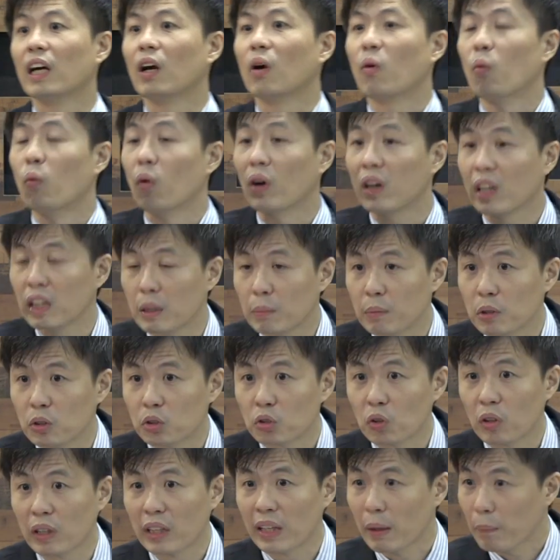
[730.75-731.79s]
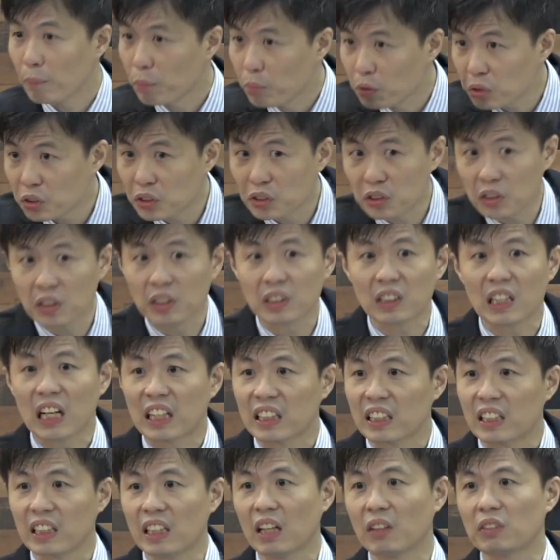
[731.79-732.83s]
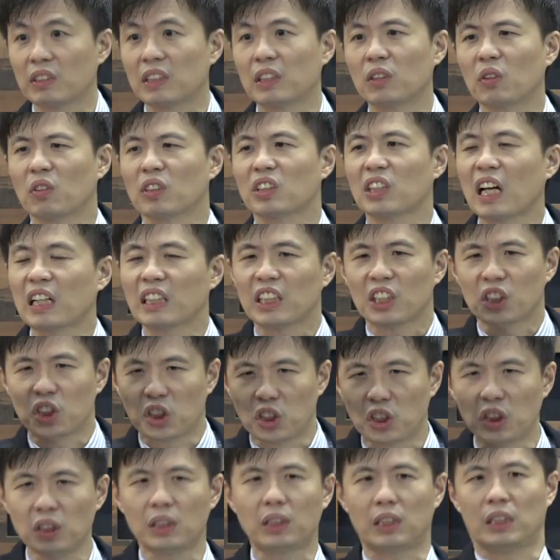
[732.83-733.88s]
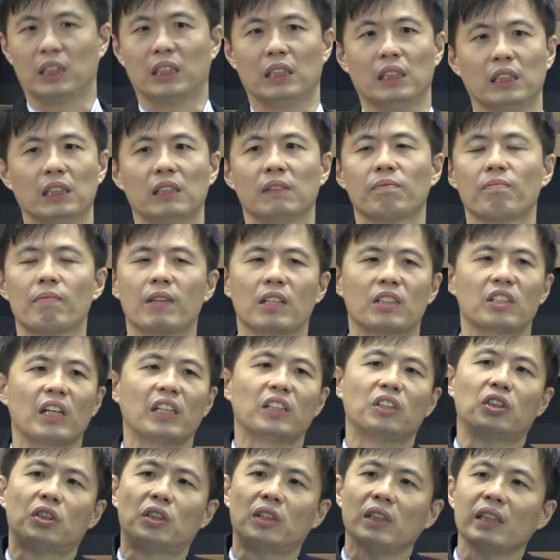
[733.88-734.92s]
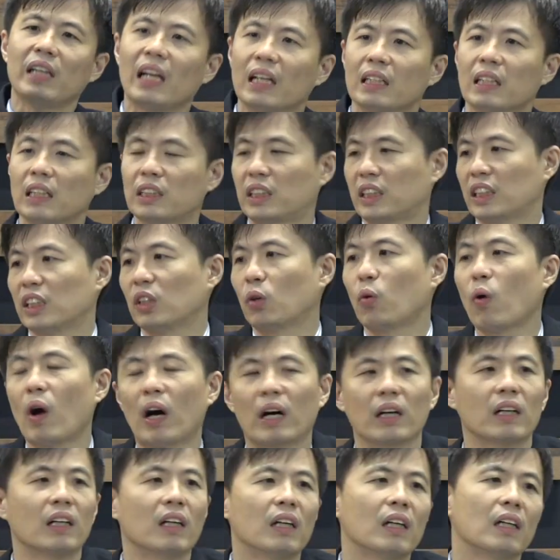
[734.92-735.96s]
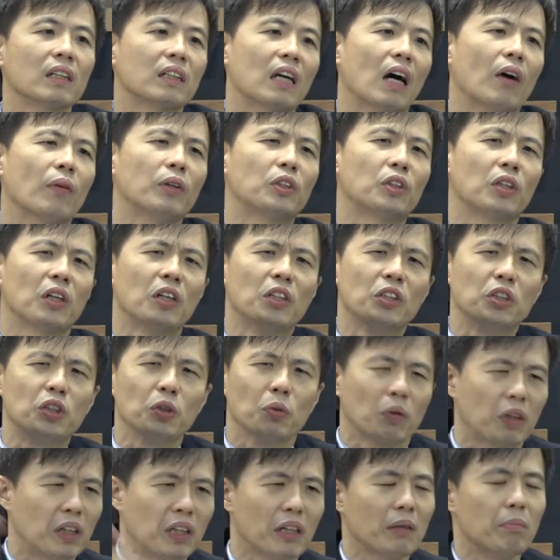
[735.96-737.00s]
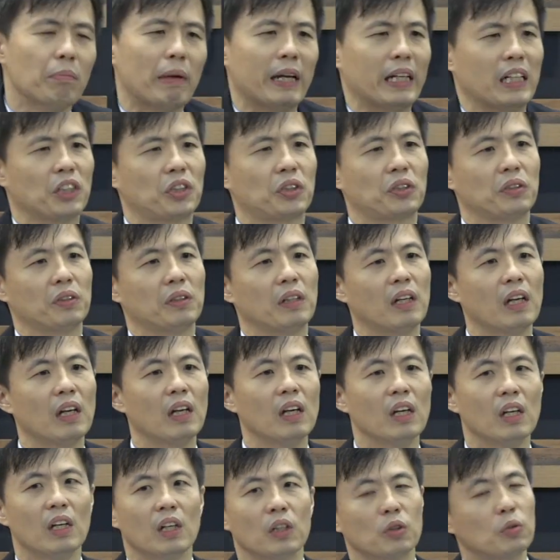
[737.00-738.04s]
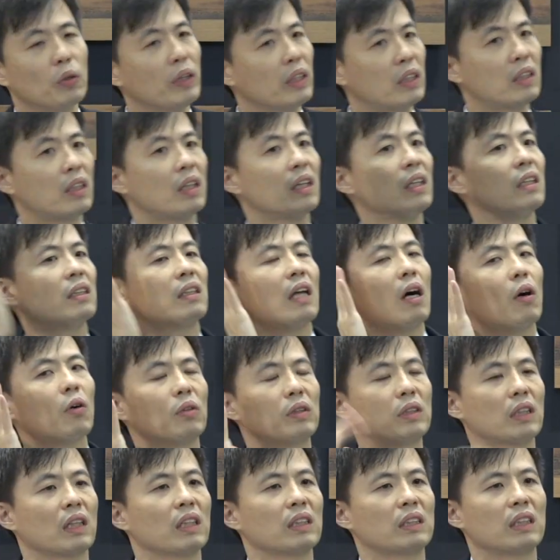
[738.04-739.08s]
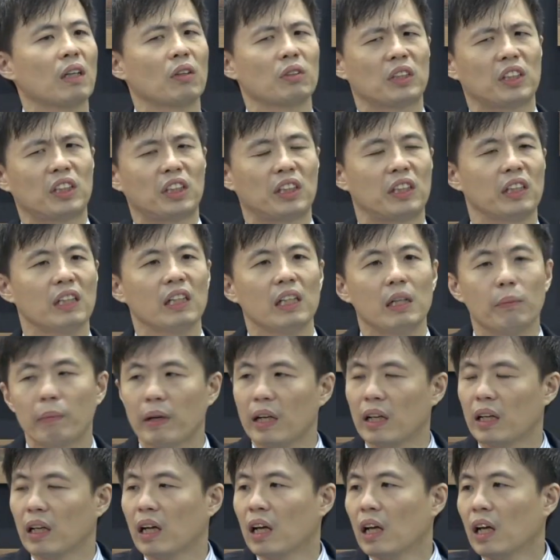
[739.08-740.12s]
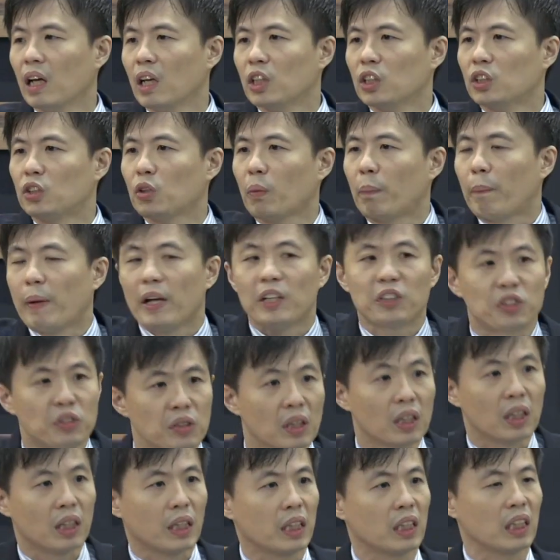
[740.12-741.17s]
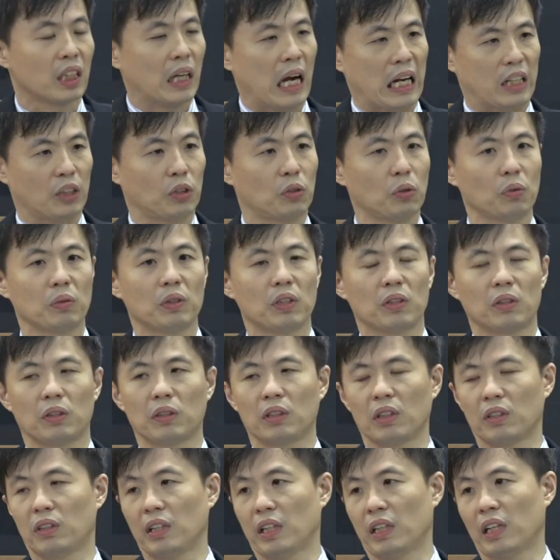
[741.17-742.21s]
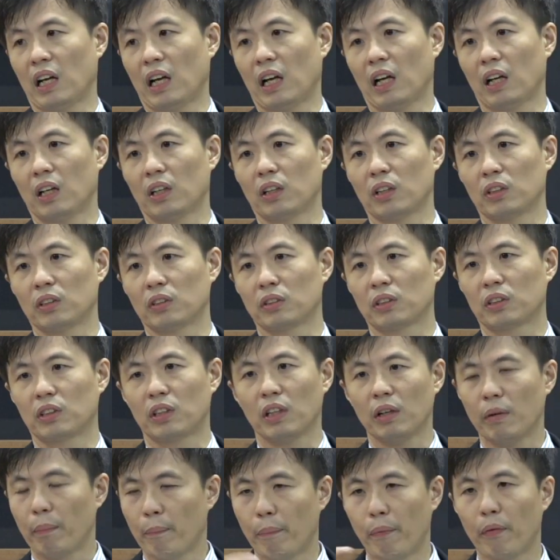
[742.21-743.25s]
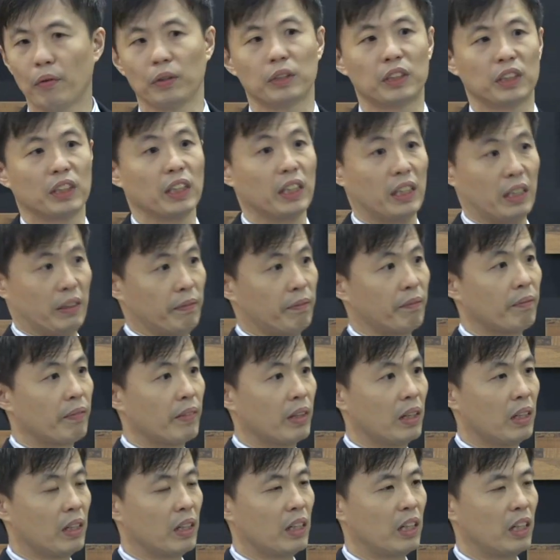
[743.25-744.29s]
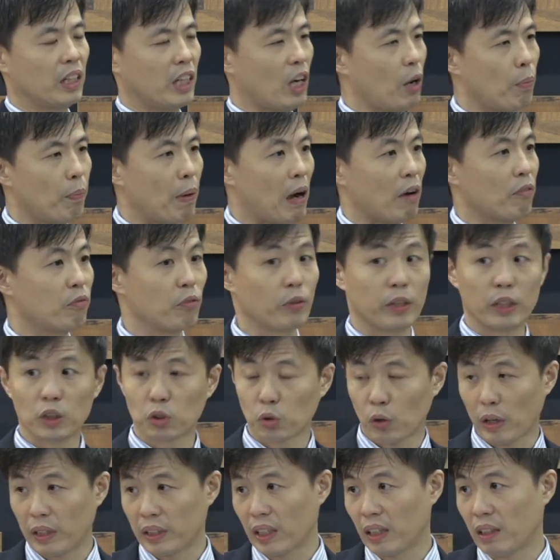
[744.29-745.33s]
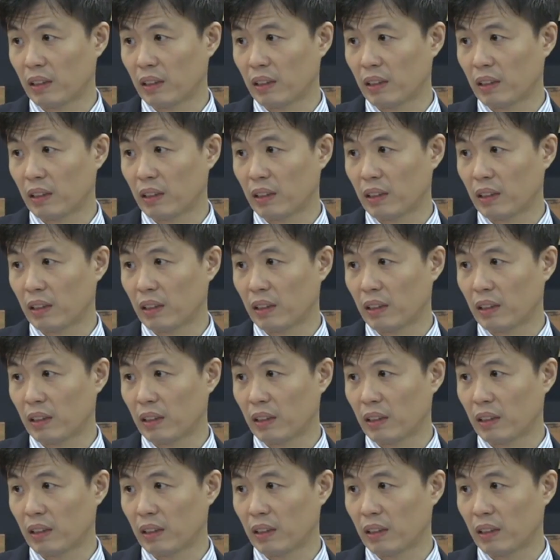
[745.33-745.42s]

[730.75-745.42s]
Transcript: 我跟你们说，也不是上帝要激动，上帝自己在这样的情况，他会成就更美的事。所以听到这个消息，心里面就被圣灵的感动的的人呐，是更迫切的，要把福音传扬，